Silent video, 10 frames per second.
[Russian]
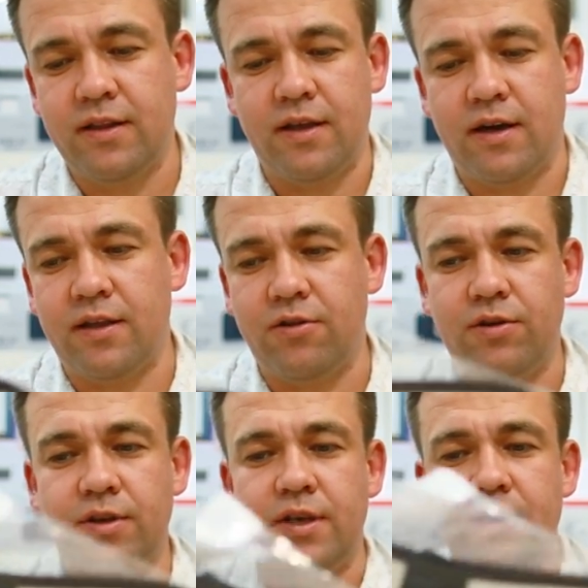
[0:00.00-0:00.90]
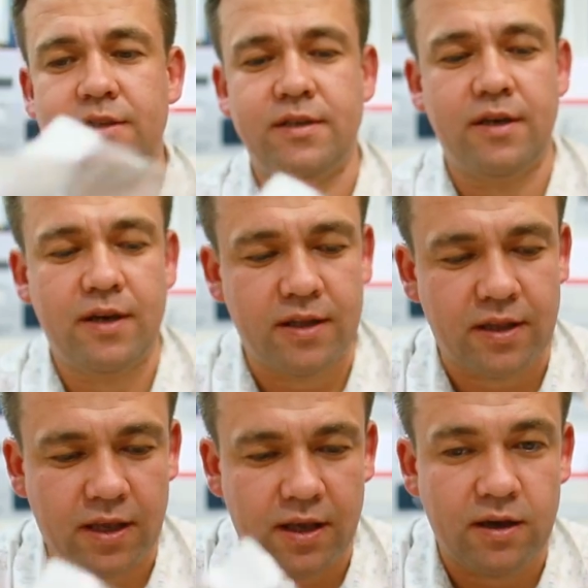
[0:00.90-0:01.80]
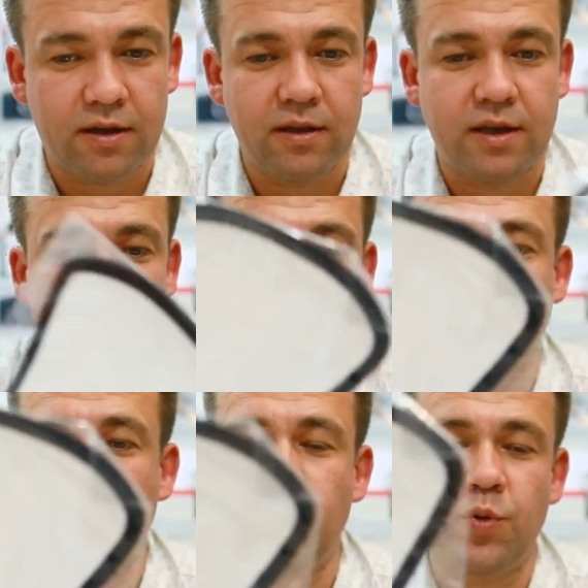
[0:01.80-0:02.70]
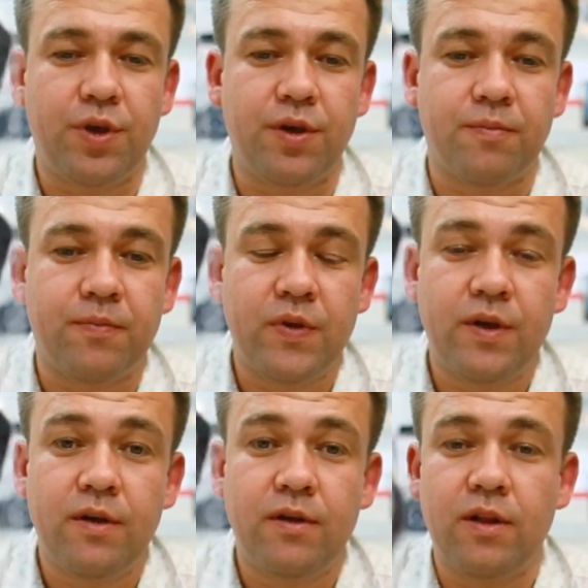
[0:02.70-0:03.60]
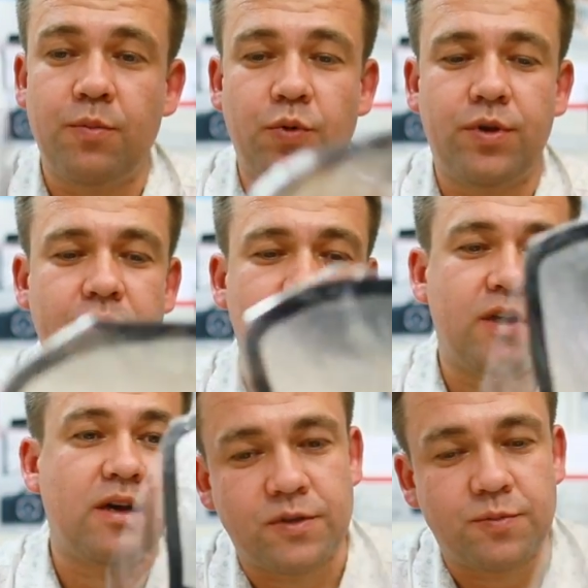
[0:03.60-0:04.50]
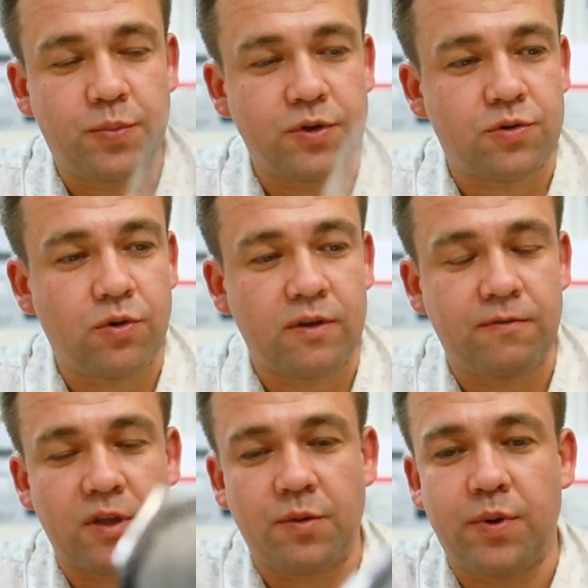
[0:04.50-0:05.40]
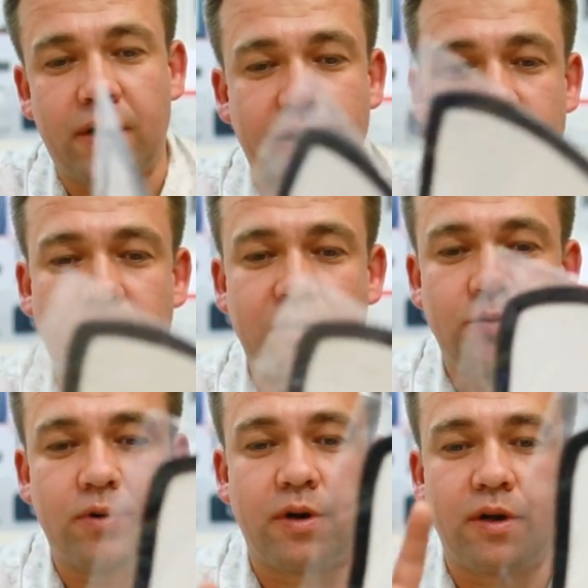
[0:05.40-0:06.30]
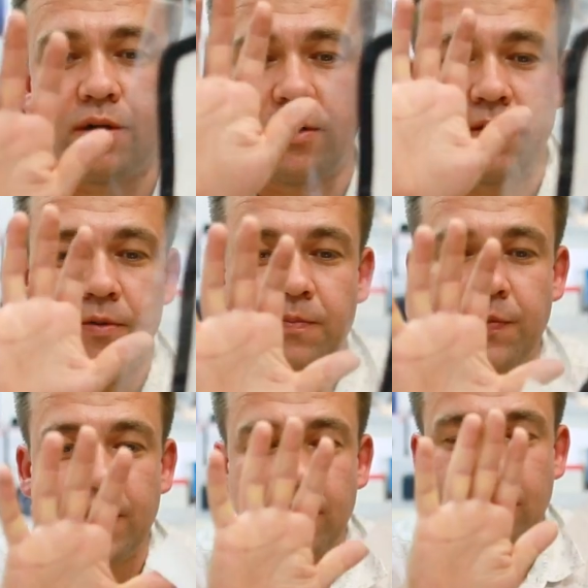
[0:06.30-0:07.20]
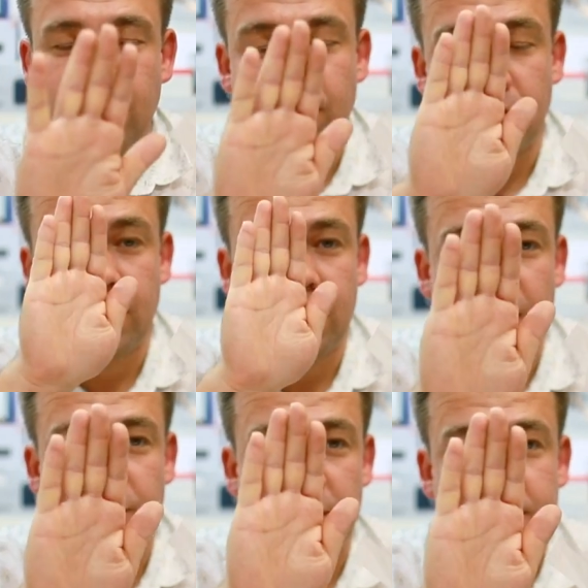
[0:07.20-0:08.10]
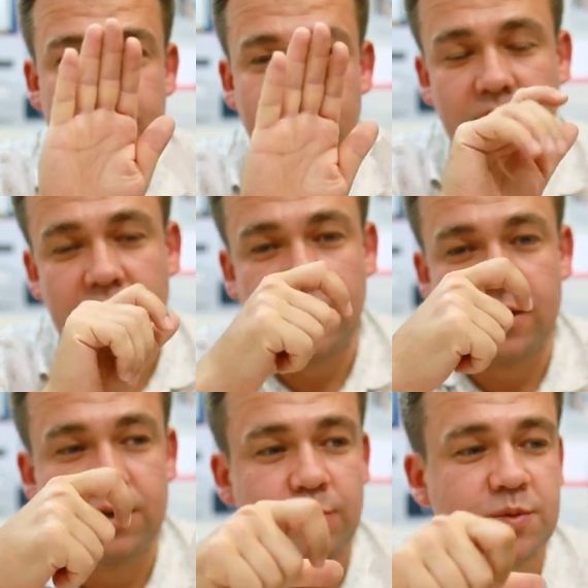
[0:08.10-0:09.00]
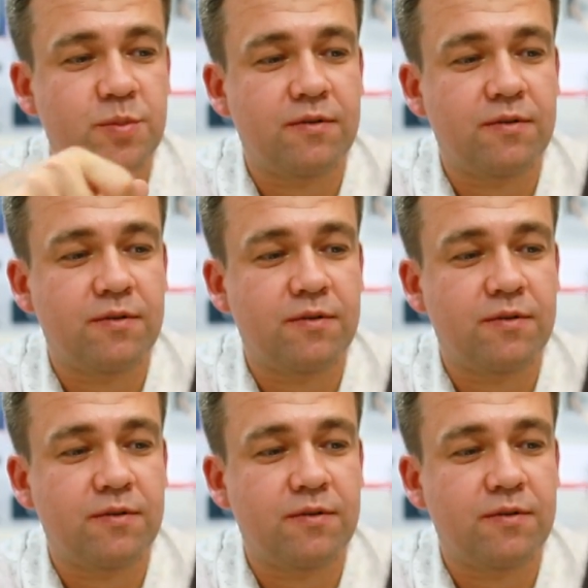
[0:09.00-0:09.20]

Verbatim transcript: так оно и есть. Это такие классные лопухи. Лопухи на вспышку от фотоаппарата, которая крепится на горячий башмак